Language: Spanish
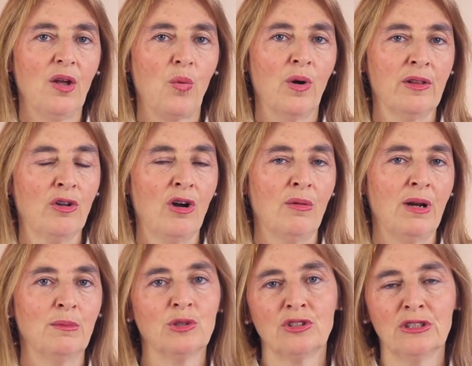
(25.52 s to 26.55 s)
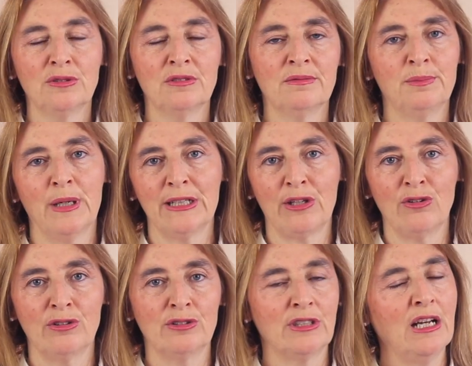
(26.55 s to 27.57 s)
Cuando hablamos de un
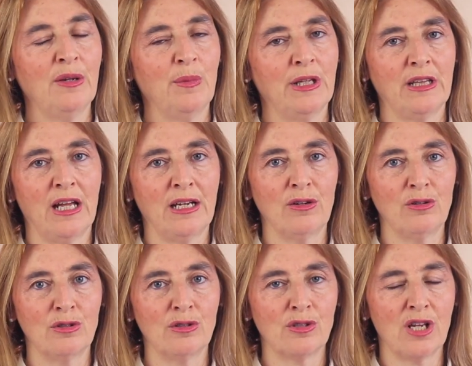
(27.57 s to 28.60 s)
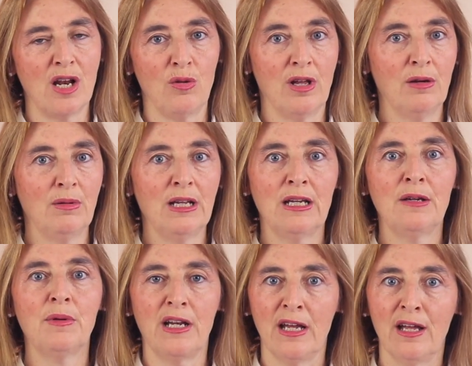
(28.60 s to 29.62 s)
patrón alimentario saludable,
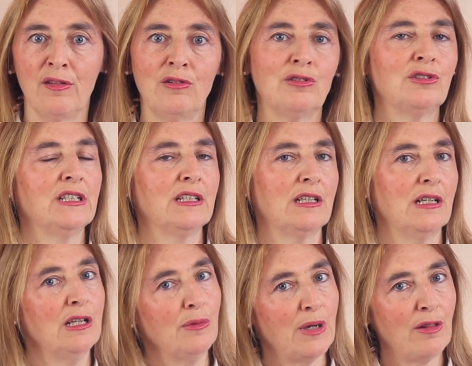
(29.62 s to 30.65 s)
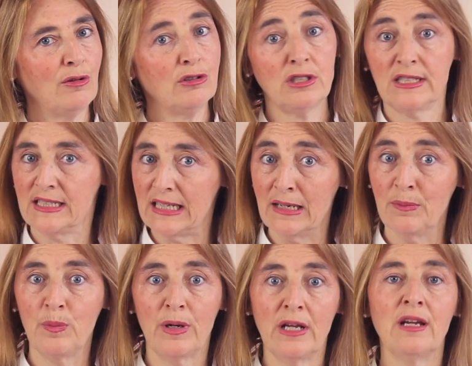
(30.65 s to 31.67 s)
variado y equilibrado,
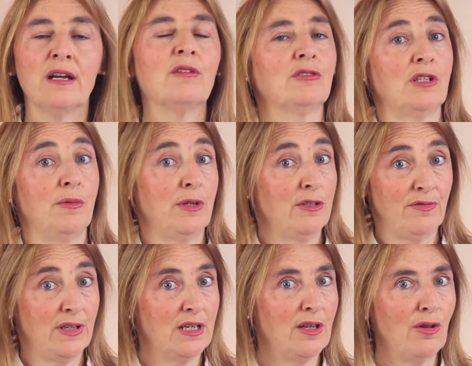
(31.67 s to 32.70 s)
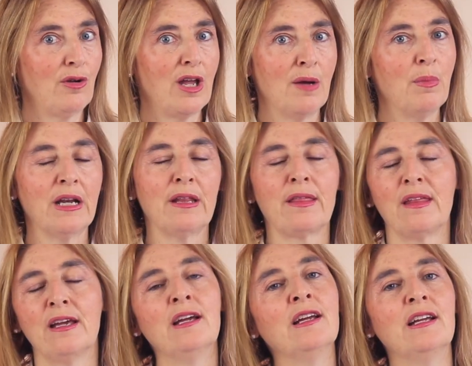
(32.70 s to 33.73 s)
siempre os habréis fijado que aparece